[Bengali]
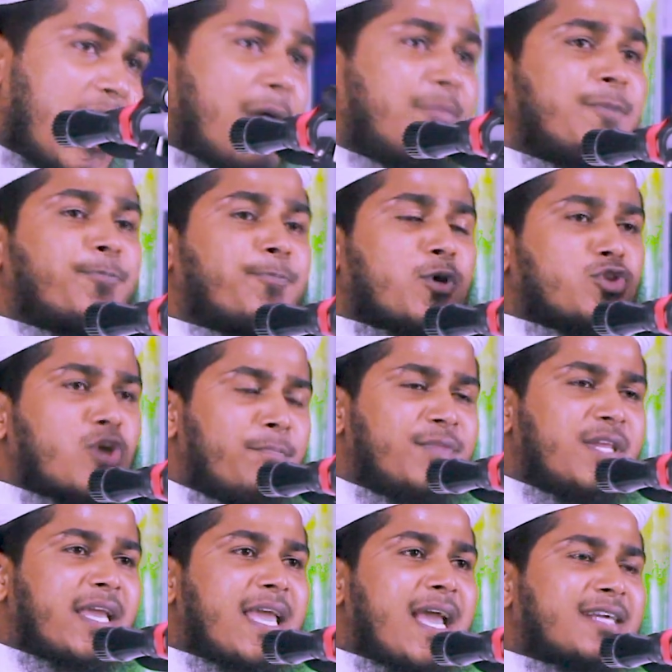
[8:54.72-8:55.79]
আমি প্রথম
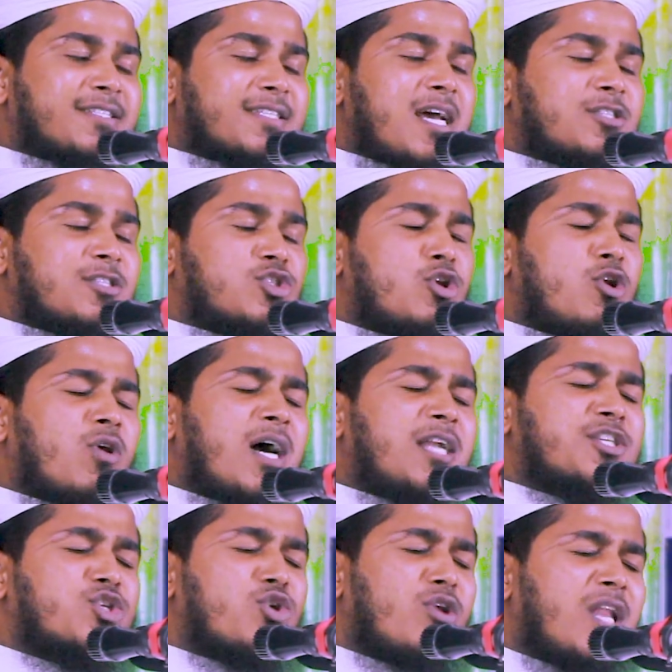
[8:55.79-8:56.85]
দিকে একটা
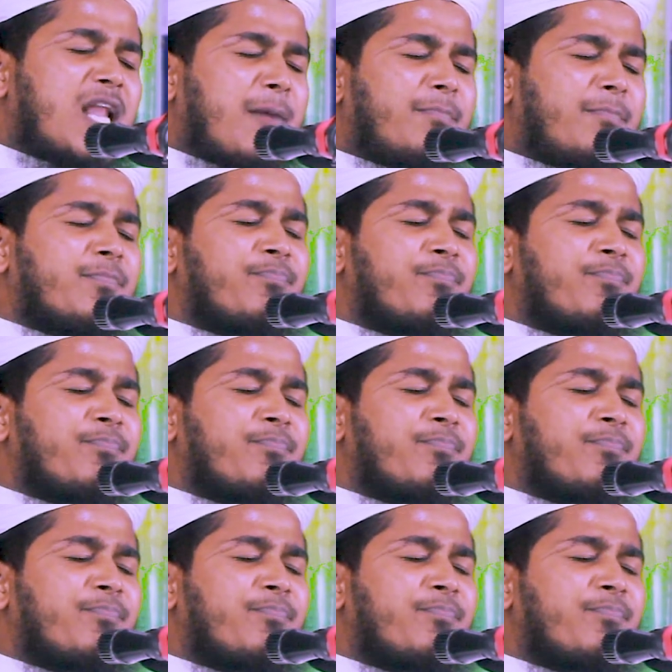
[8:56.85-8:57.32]
স্লোগান শুনলাম